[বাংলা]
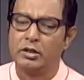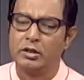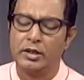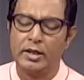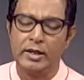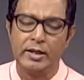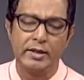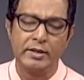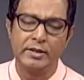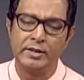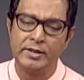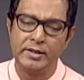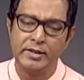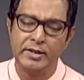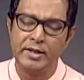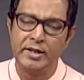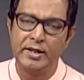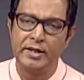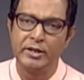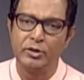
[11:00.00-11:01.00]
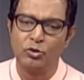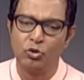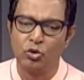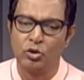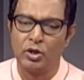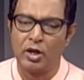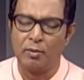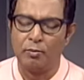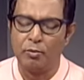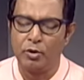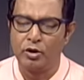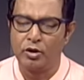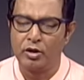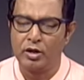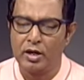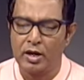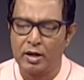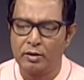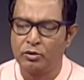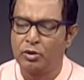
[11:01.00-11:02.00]
এটা সিক্রেটের কিছু না মনে করেন
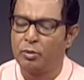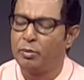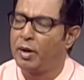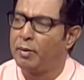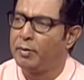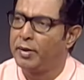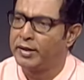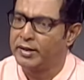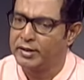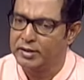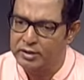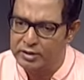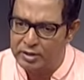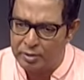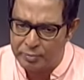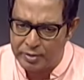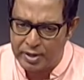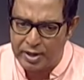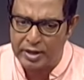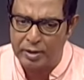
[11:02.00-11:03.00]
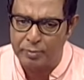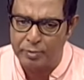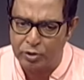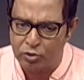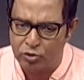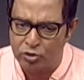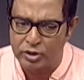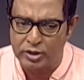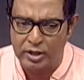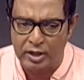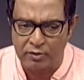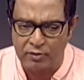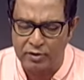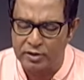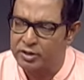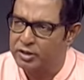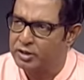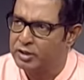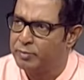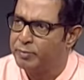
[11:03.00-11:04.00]
তবে আমি একটা জিনিস আমি লেখাপড়া করছি ঢাকা
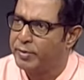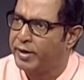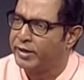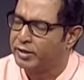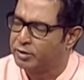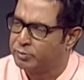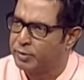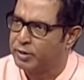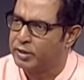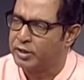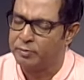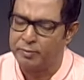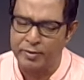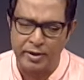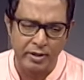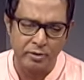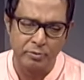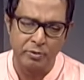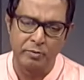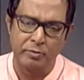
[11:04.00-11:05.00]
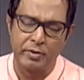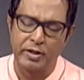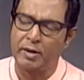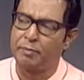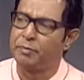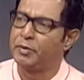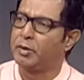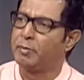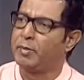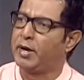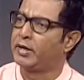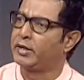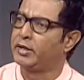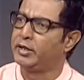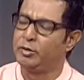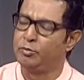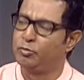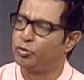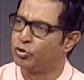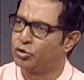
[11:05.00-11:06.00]
ভার্সিটিতে ম্যানেজমেন্টে ম্যানেজমেন্ট মানে আপনাকে
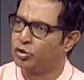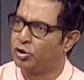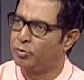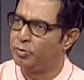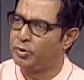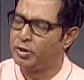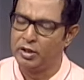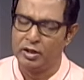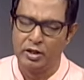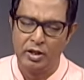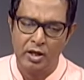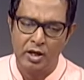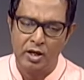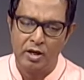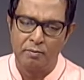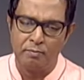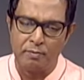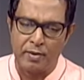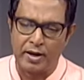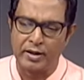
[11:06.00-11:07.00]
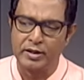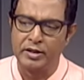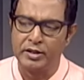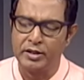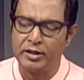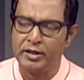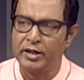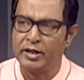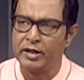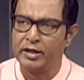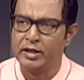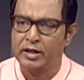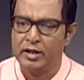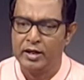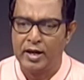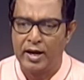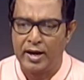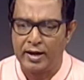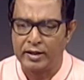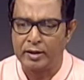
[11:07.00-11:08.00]
মার্কেটিং করতে হবে মার্কেটিংয়ের
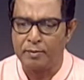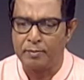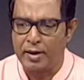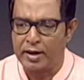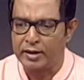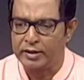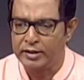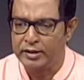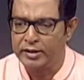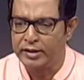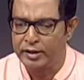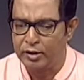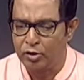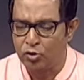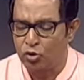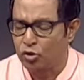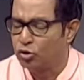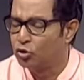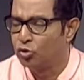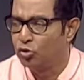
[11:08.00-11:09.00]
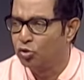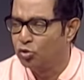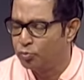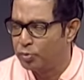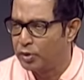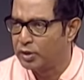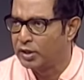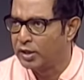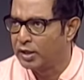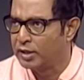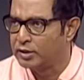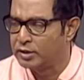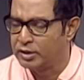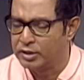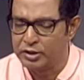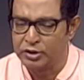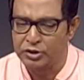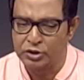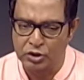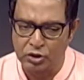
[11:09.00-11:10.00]
একটা মার্কেটিংয়ের কতগুলো উপাদান আছে
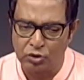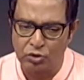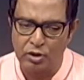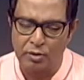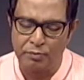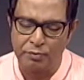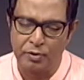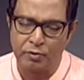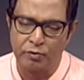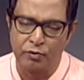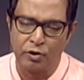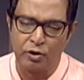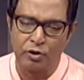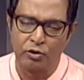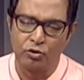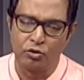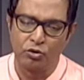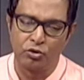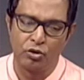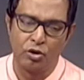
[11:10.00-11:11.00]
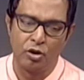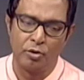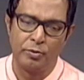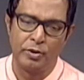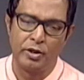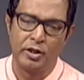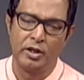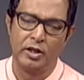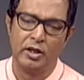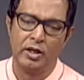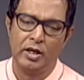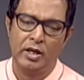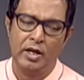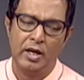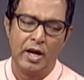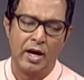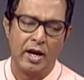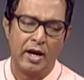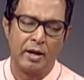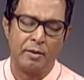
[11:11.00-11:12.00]
সেগুলো আপনাকে ফলো করতে হবে
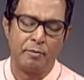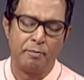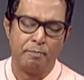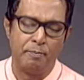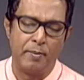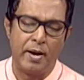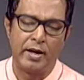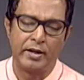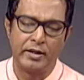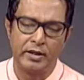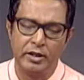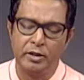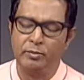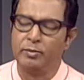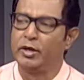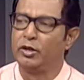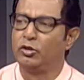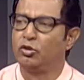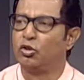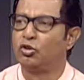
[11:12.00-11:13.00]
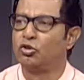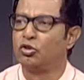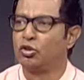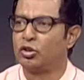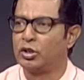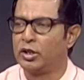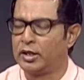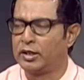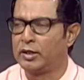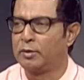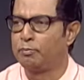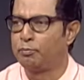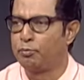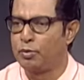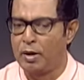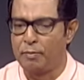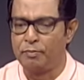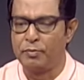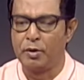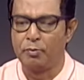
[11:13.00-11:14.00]
আর মার্কেটিং মানে দর্শককে একটা
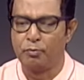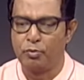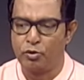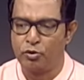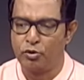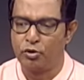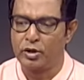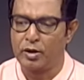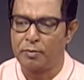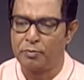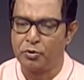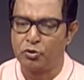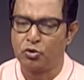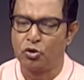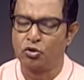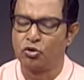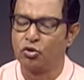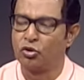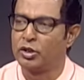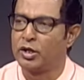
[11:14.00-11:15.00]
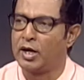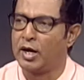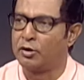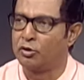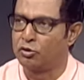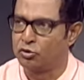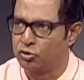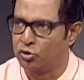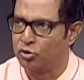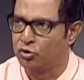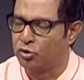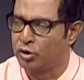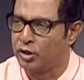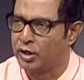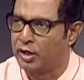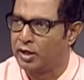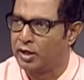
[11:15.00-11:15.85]
আপনার পণ্যটা আপনার দর্শকরা আকর্ষণ করা